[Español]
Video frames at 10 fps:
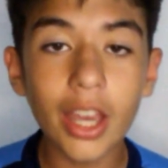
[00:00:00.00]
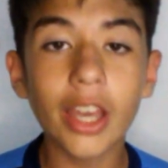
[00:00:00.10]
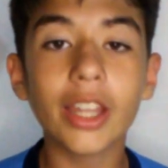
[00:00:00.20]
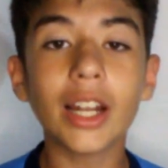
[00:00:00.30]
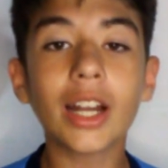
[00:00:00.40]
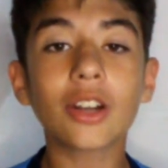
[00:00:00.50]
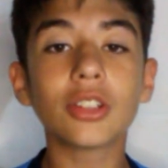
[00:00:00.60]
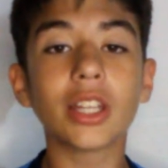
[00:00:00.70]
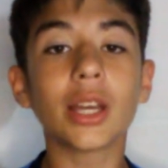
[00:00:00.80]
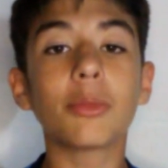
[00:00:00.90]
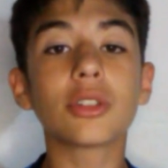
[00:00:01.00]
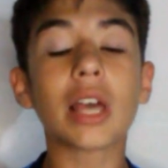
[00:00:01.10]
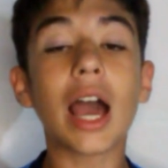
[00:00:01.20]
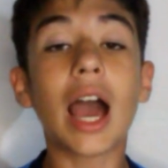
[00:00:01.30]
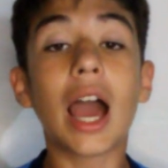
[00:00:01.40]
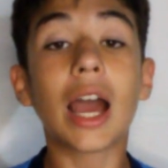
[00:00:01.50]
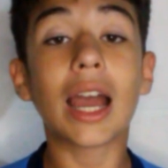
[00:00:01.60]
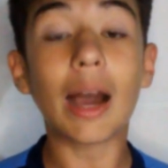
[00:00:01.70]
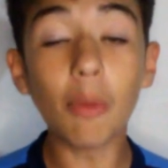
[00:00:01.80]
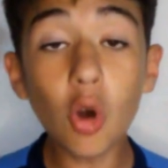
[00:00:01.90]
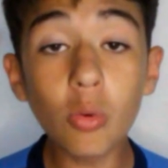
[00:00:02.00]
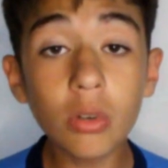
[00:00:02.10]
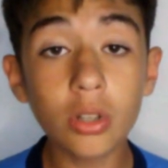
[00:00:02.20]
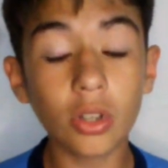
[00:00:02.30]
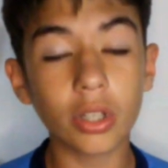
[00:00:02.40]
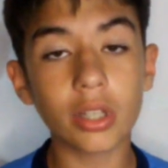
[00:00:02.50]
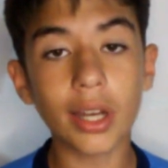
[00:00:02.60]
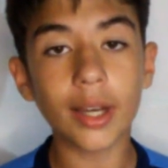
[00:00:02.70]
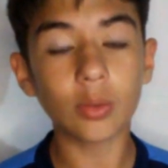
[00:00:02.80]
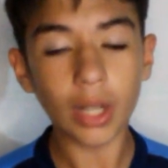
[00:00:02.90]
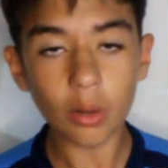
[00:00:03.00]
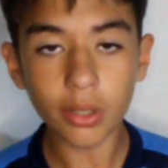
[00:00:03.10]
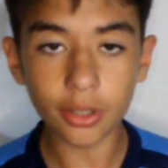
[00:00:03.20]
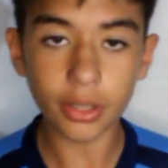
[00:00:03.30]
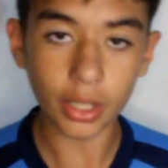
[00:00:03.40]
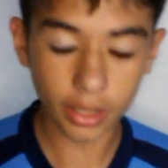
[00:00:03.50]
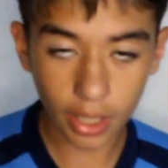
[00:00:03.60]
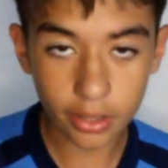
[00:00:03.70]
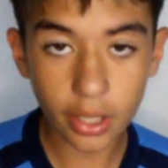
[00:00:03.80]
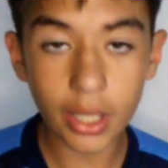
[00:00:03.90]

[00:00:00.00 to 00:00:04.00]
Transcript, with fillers: en el arco teníamos a Gaboul, donde salía con una 4-3-3.